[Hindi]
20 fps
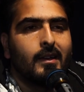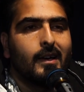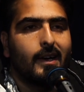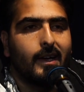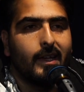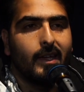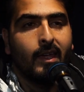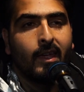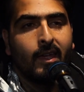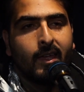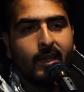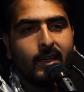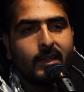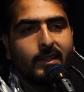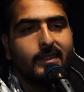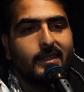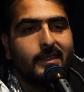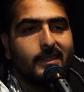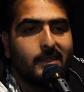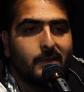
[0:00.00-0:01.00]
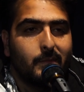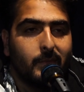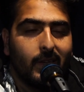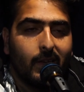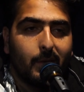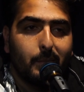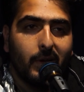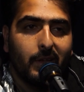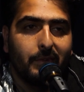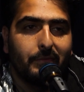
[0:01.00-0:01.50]
हाय दिस इज़ मी
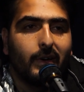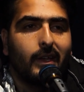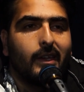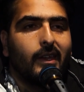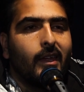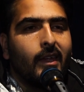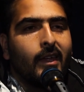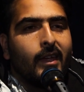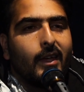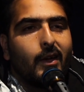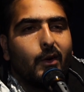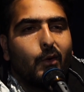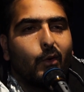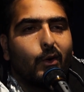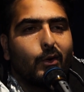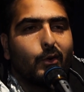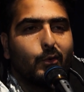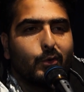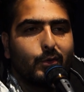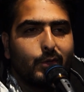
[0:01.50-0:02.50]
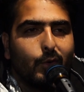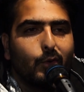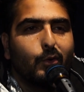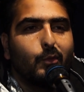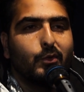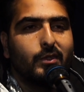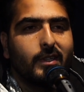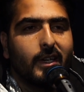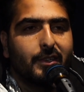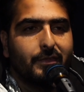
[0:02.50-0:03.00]
अरमान वानी और कुछ लोग
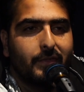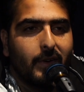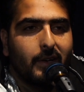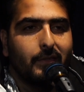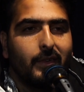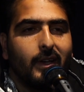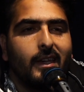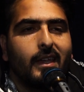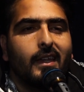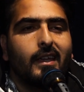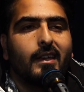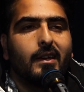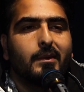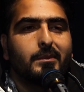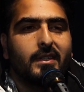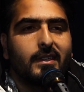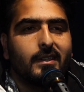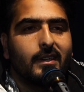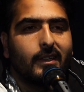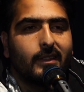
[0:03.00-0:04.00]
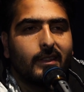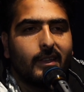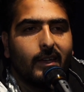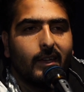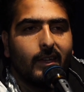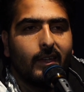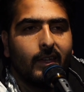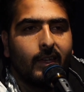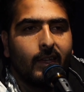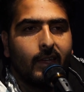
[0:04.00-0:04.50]
मुझे अशफाक वानी के नाम से जानते
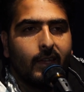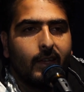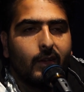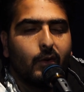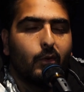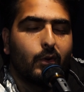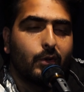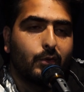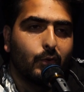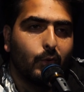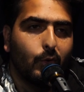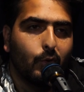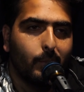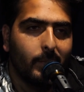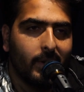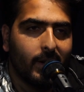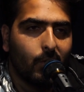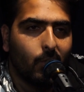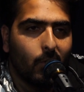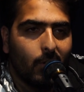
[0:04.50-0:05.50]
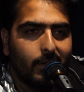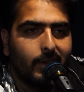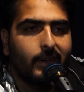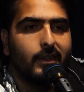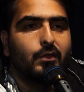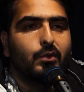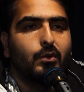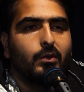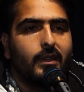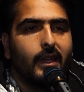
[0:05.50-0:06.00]
हैं और जो लोग मेरा
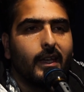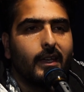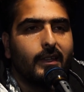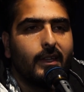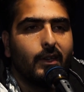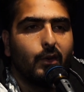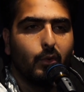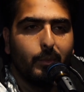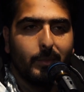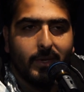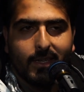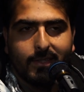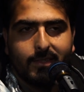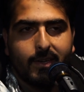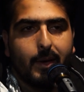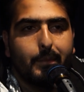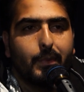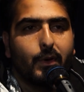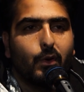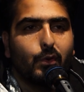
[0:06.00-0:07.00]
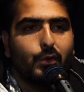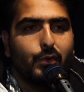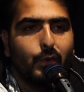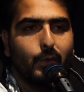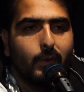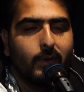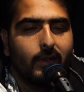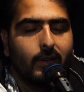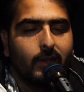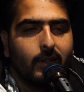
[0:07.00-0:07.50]
कॉन्टेंट सुनते हैं दे नो मी एज पर
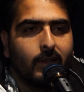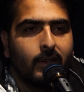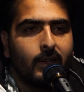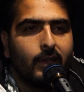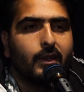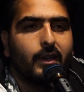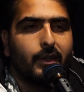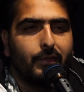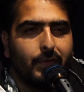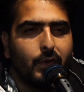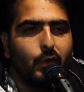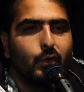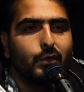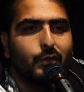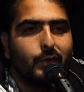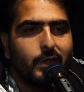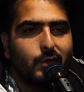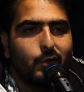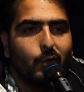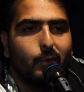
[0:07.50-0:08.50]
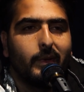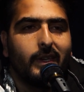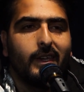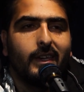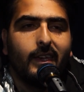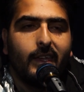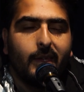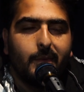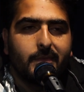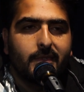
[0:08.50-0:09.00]
ओशू कन्फ्यूज विद सो
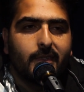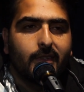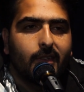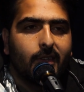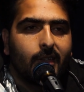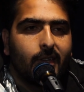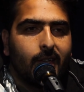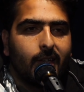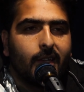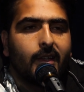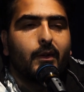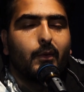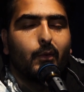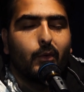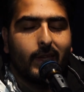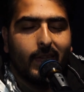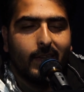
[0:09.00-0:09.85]
मेनी नेम्स वो